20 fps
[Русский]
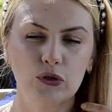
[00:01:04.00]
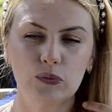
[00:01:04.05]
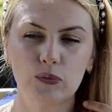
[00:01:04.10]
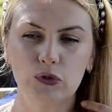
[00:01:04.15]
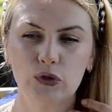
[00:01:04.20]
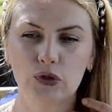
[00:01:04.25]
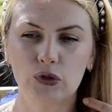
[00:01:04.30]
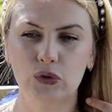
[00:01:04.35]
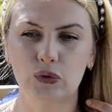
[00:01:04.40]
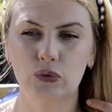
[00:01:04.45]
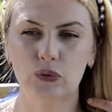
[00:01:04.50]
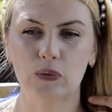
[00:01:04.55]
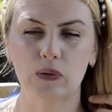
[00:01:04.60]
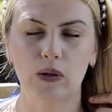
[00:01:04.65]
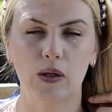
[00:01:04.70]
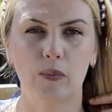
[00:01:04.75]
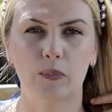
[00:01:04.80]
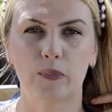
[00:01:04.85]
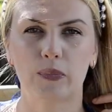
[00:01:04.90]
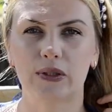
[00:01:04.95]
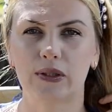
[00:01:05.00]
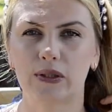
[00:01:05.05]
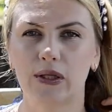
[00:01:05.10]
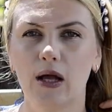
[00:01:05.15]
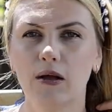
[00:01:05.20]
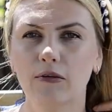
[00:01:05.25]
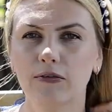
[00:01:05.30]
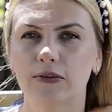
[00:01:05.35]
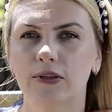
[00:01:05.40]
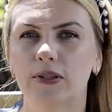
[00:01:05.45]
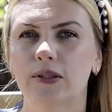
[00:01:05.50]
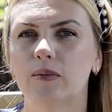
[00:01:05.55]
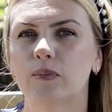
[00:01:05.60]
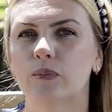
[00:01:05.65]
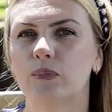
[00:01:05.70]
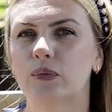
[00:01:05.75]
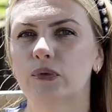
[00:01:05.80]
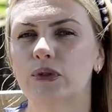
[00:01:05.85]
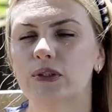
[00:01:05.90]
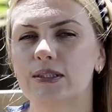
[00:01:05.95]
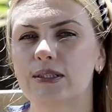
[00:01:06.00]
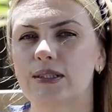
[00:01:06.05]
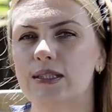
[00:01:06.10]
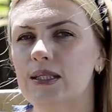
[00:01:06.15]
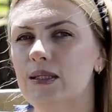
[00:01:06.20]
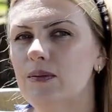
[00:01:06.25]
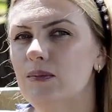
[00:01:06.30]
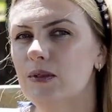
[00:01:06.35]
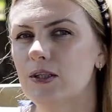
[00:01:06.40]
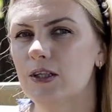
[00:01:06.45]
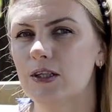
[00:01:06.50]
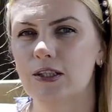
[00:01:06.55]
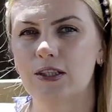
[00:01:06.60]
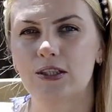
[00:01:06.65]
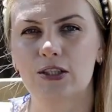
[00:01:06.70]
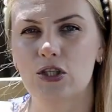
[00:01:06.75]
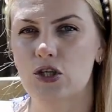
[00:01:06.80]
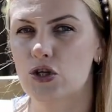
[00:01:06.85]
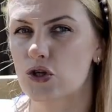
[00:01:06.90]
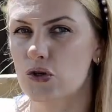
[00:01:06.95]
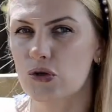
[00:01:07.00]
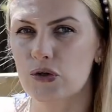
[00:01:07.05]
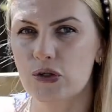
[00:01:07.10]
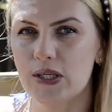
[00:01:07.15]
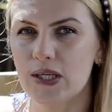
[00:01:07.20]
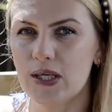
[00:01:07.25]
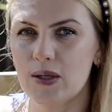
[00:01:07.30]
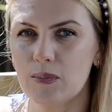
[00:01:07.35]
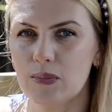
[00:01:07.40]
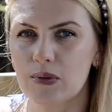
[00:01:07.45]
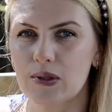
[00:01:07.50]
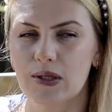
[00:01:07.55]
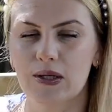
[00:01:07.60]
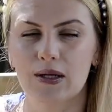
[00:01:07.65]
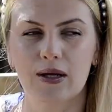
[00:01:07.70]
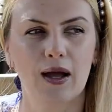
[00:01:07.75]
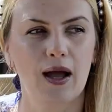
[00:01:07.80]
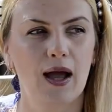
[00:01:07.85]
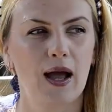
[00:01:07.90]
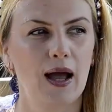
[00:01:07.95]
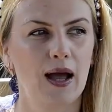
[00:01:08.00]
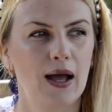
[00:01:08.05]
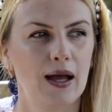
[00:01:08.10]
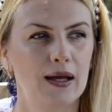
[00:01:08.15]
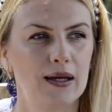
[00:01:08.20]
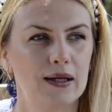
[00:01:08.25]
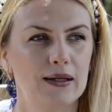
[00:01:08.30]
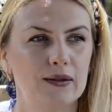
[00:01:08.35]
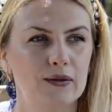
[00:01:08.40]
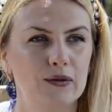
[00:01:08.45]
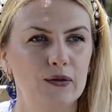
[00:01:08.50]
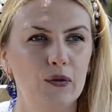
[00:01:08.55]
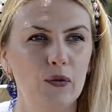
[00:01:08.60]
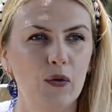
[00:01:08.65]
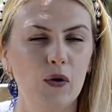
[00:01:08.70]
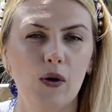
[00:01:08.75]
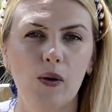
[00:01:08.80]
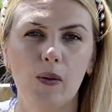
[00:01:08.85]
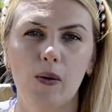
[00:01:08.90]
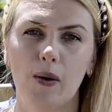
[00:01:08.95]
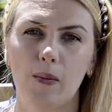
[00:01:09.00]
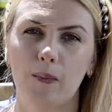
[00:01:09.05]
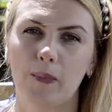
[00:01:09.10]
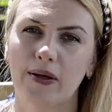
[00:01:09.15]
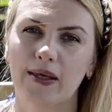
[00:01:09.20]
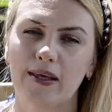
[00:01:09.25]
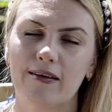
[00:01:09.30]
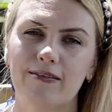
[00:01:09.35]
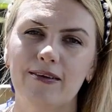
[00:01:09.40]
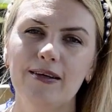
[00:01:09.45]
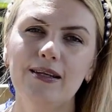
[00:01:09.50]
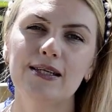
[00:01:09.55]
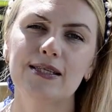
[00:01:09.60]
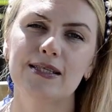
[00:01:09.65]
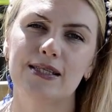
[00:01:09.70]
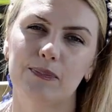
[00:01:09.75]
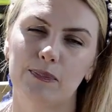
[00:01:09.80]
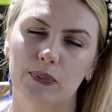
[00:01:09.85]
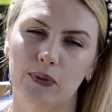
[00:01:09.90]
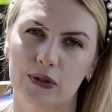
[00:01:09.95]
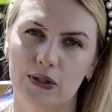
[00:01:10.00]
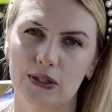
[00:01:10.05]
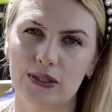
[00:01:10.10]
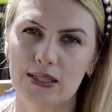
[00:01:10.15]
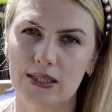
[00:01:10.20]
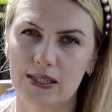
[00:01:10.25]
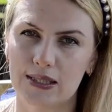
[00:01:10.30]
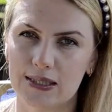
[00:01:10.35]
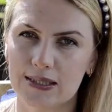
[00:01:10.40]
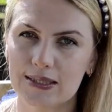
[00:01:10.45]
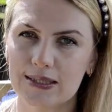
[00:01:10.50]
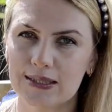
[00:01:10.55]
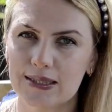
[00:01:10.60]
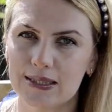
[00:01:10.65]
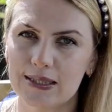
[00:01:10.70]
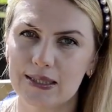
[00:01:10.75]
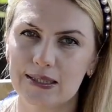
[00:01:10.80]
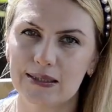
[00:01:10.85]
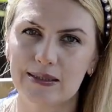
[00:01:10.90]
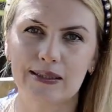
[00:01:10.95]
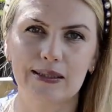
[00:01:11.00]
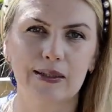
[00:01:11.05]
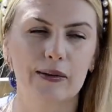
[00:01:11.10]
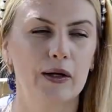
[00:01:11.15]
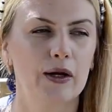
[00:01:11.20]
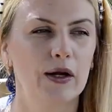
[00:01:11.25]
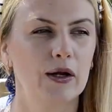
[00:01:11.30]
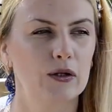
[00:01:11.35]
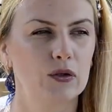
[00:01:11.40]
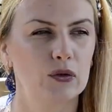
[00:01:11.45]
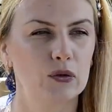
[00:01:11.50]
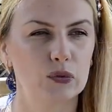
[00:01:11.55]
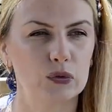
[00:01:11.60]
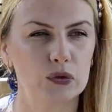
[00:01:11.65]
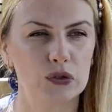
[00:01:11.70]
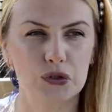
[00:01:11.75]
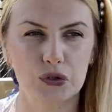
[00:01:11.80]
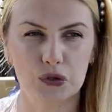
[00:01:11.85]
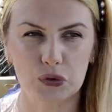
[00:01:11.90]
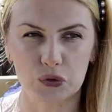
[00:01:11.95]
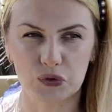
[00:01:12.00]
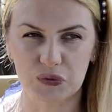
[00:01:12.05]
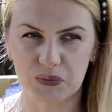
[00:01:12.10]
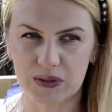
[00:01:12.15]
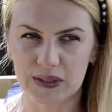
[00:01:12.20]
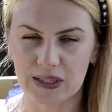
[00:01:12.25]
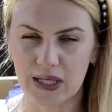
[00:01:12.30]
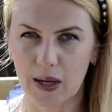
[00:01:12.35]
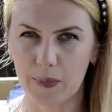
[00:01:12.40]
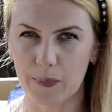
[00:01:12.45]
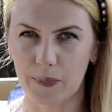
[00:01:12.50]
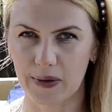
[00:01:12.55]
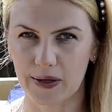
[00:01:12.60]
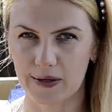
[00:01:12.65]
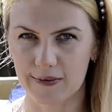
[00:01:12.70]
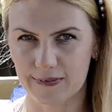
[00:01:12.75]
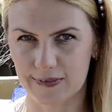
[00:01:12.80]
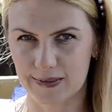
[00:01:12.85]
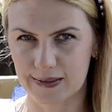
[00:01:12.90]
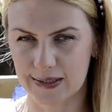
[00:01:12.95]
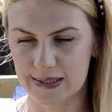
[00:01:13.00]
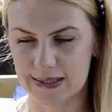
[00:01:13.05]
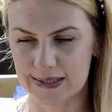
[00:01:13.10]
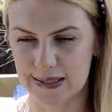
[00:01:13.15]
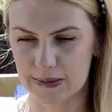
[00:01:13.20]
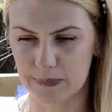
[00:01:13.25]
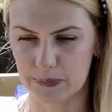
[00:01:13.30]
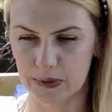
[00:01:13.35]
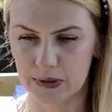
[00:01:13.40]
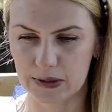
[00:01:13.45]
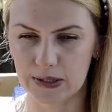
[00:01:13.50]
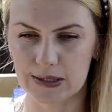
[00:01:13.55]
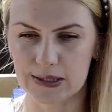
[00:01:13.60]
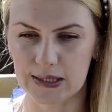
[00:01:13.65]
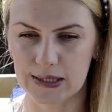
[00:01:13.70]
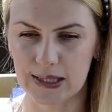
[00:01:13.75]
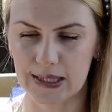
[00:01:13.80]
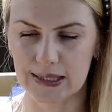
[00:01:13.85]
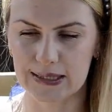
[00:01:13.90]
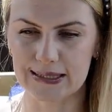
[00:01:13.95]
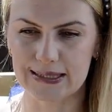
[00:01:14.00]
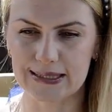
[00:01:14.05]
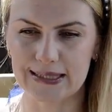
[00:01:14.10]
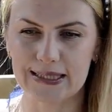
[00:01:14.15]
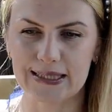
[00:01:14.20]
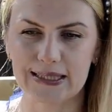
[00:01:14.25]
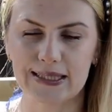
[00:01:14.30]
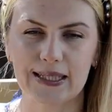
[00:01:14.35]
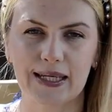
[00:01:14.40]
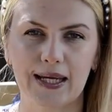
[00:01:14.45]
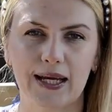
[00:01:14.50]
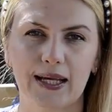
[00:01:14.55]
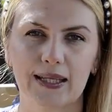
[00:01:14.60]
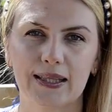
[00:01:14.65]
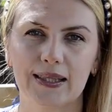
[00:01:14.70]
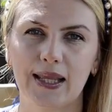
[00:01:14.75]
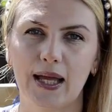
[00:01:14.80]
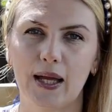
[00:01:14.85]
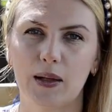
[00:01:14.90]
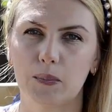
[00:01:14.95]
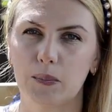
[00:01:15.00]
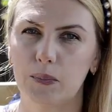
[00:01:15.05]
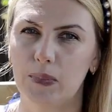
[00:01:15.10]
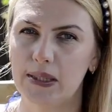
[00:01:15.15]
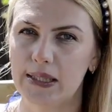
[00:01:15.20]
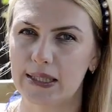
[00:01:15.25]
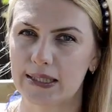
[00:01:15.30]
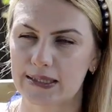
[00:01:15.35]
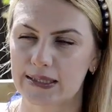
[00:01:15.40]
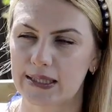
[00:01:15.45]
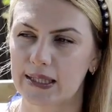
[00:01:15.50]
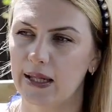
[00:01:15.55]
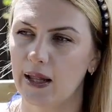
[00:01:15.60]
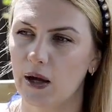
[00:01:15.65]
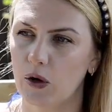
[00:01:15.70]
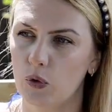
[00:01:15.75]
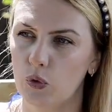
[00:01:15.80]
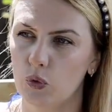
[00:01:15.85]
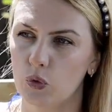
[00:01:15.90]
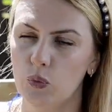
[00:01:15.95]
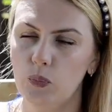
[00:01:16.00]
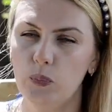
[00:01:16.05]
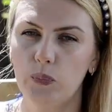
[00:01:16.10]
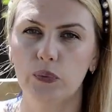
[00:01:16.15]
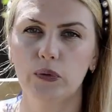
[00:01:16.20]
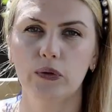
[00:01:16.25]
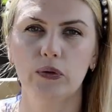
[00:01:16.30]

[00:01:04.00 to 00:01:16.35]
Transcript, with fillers: том, что прилавки пустыми еще не были, но появились дополнительные скидки. То есть у меня появилась дополнительная скидка на блеск для губ.